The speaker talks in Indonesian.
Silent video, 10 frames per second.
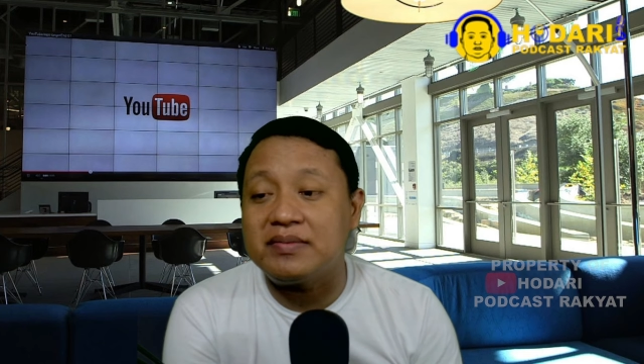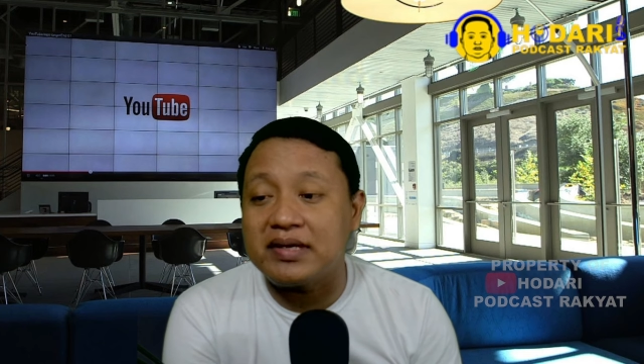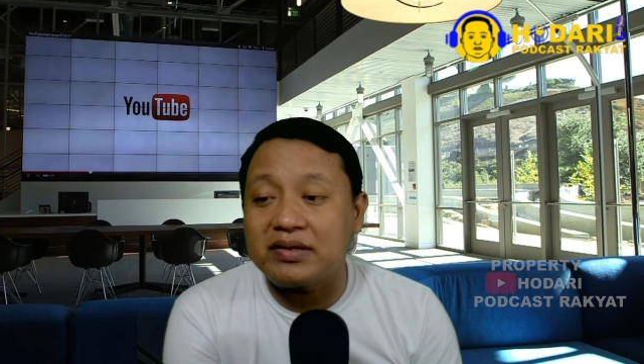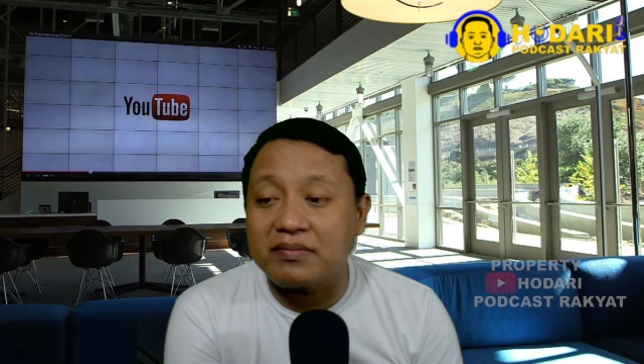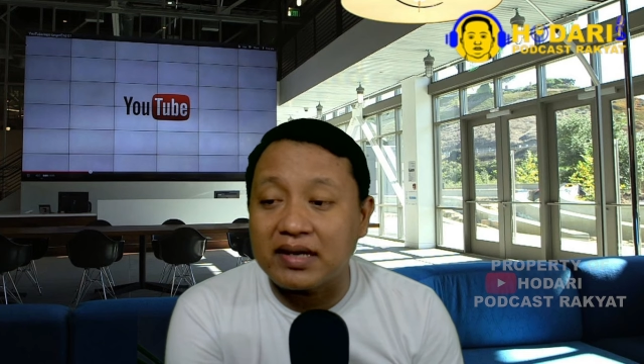
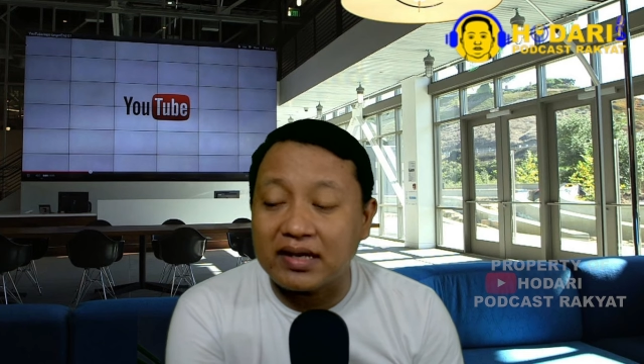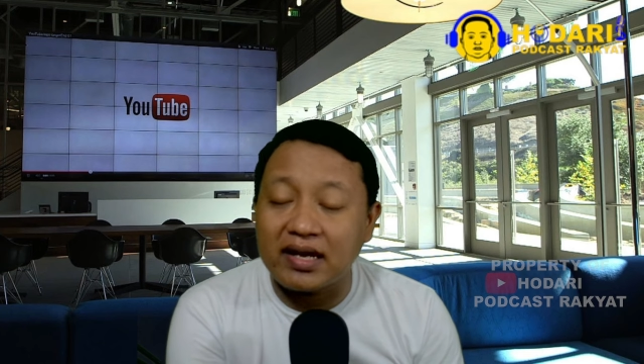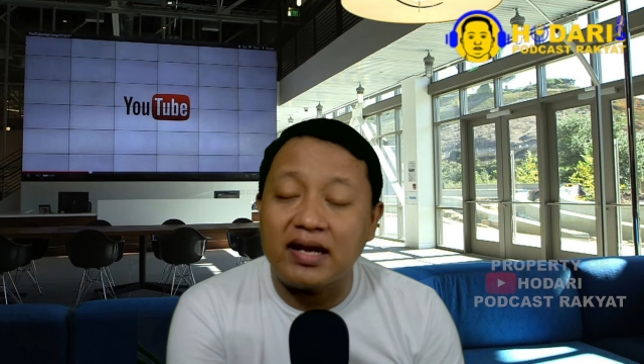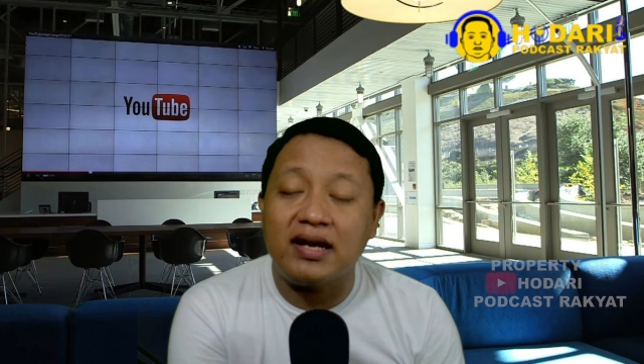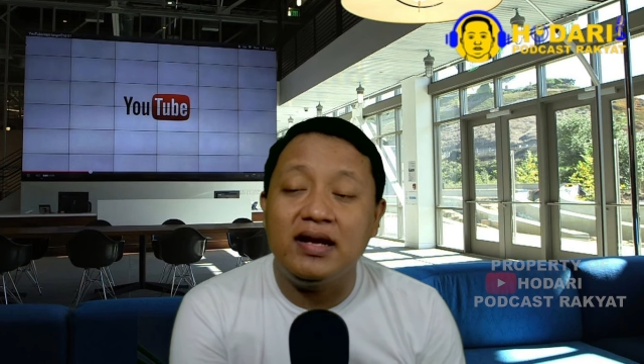begitu
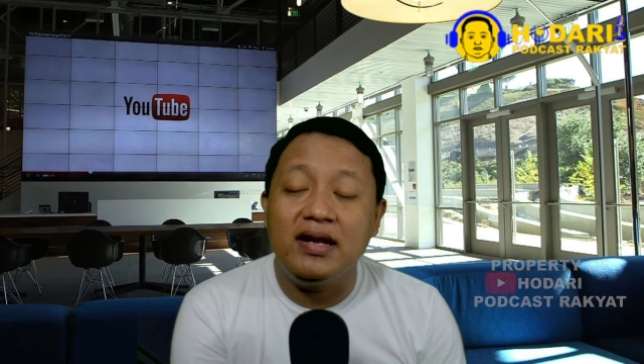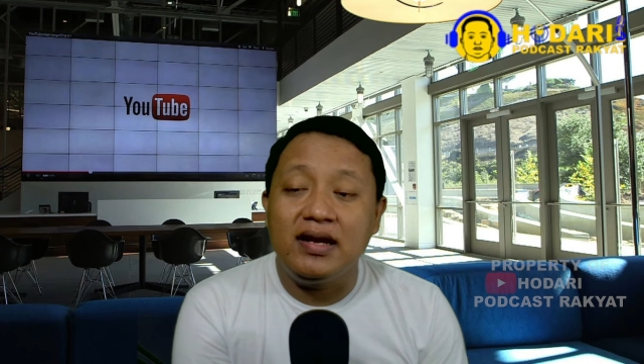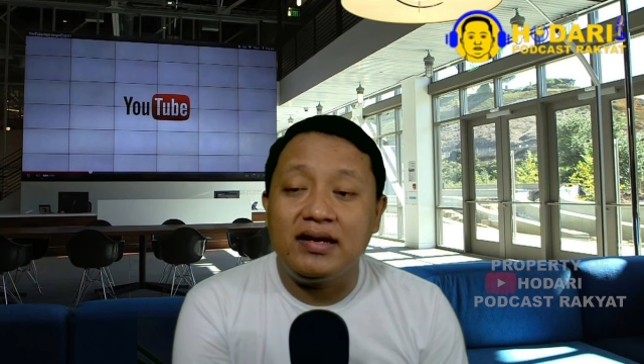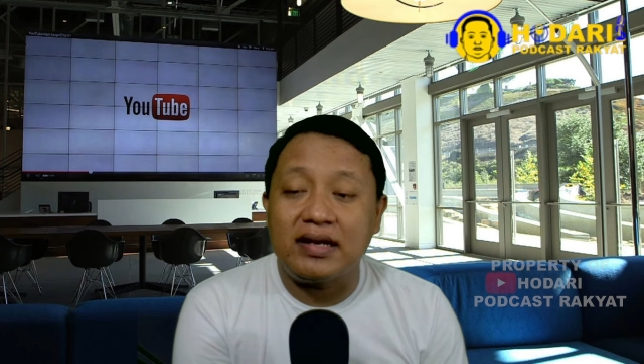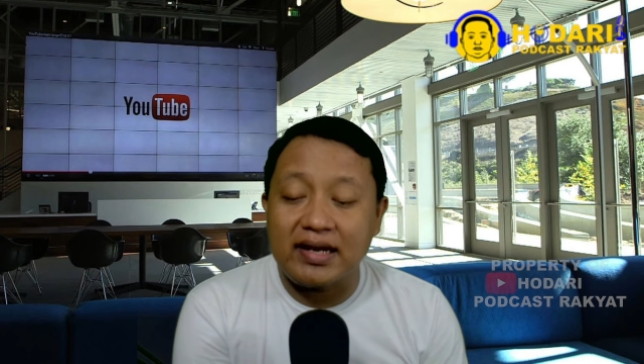maka
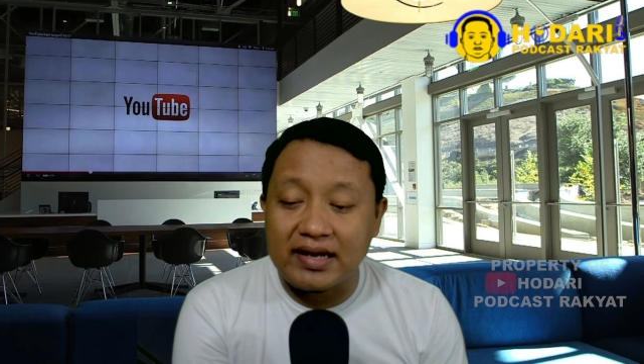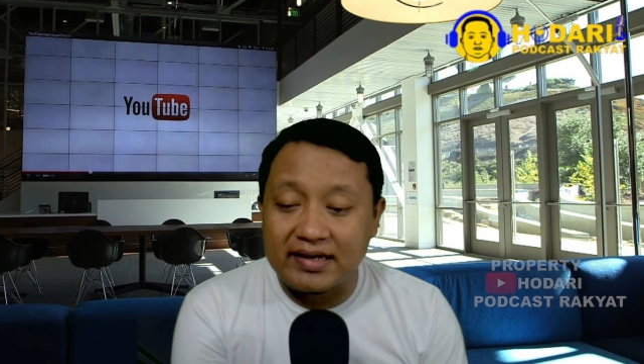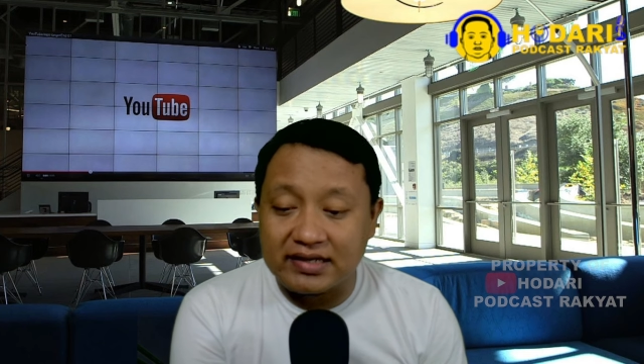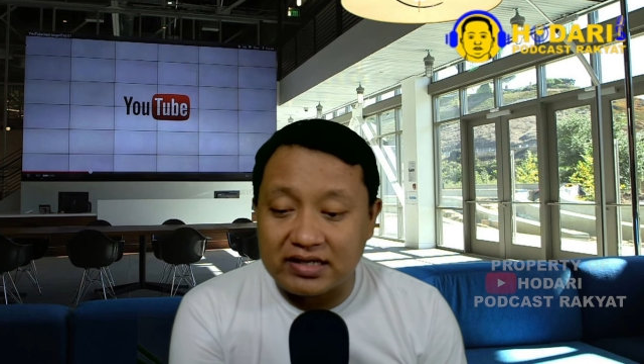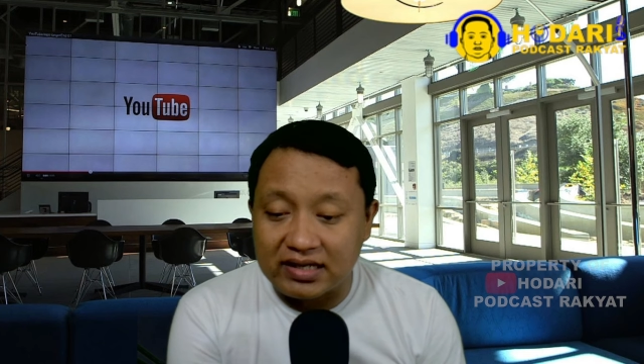dengan
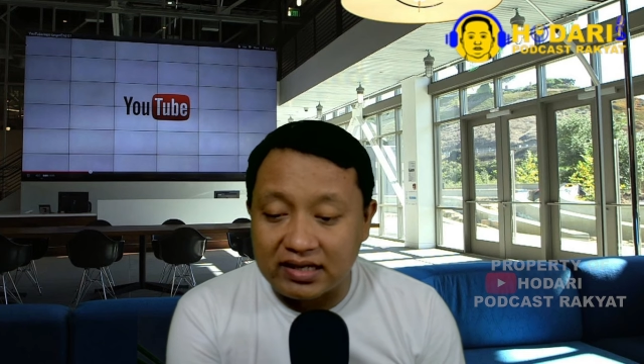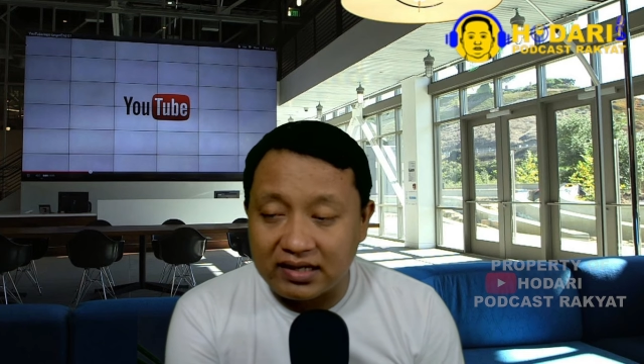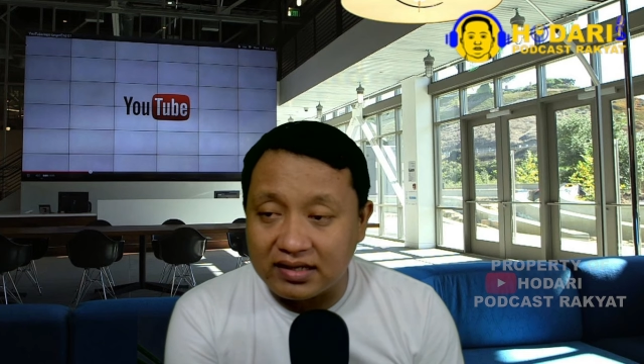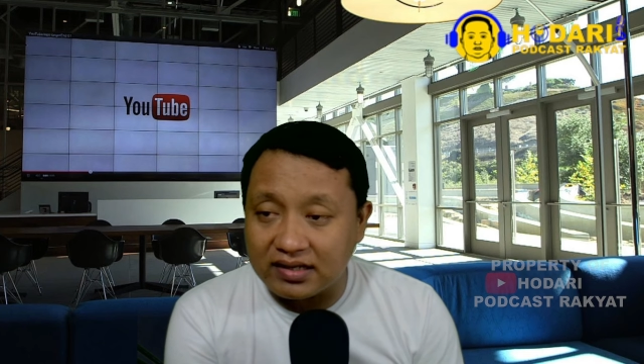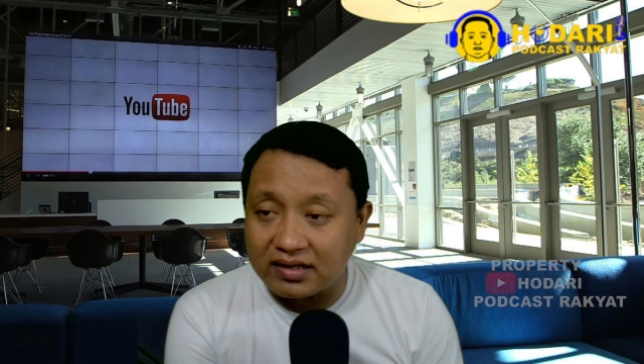adanya uh,